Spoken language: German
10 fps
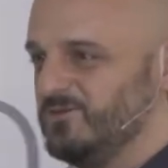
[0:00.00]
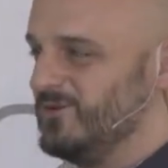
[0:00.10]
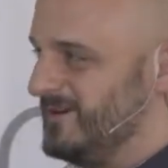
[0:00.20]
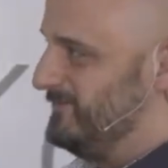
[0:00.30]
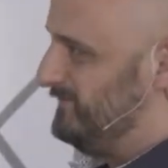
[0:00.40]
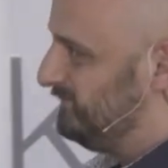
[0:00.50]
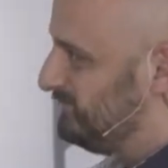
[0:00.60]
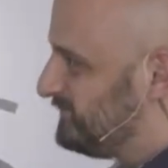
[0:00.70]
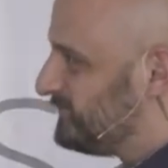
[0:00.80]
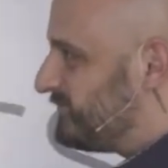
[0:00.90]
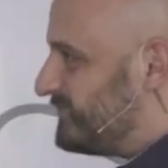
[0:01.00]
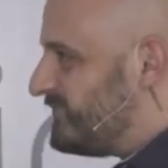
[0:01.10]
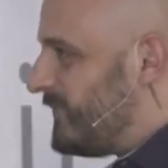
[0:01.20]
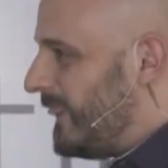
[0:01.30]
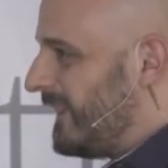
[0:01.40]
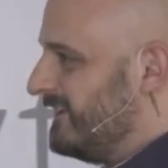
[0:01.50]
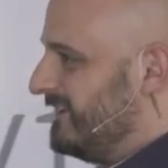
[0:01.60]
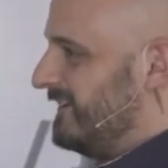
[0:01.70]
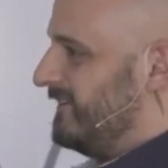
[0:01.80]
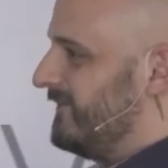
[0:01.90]
höher.
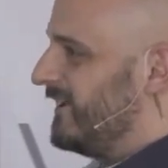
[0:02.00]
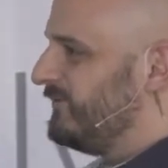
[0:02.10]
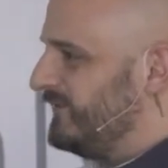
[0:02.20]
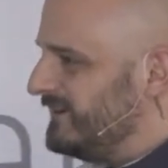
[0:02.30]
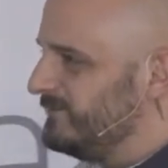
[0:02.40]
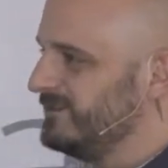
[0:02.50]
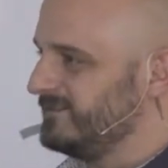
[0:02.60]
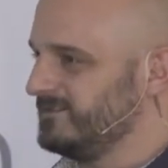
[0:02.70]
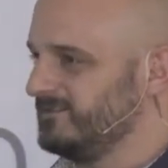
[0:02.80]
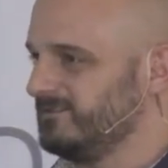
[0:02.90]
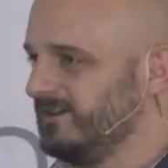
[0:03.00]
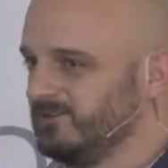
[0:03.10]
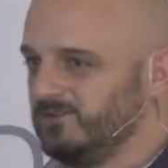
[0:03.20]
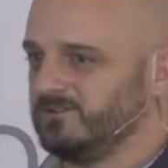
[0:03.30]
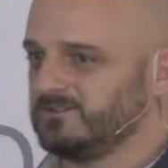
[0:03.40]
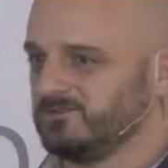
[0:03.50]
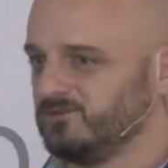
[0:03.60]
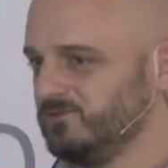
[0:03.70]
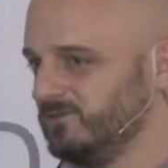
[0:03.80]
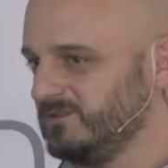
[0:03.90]
Wer hat viel mit Analytics zu
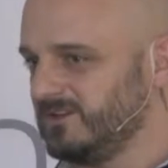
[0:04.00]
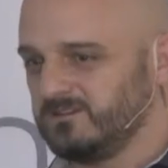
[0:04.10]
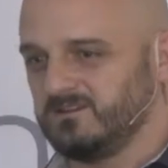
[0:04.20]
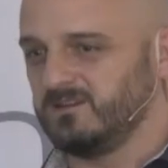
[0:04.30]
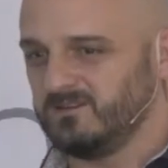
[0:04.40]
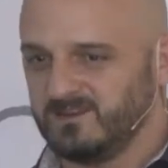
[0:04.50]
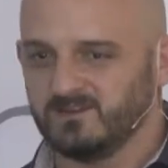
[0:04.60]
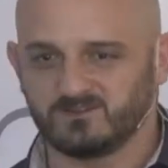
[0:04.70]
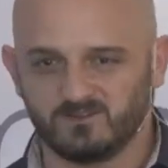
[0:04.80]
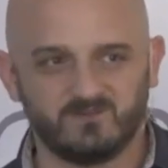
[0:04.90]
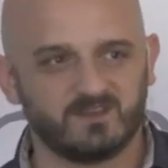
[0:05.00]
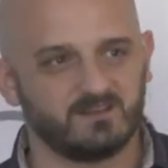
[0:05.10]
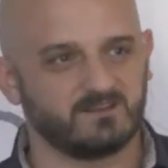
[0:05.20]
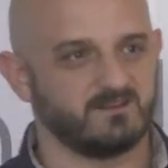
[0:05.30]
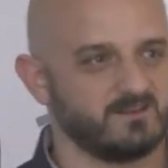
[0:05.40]
tun und sagt hey, eher schon wirklich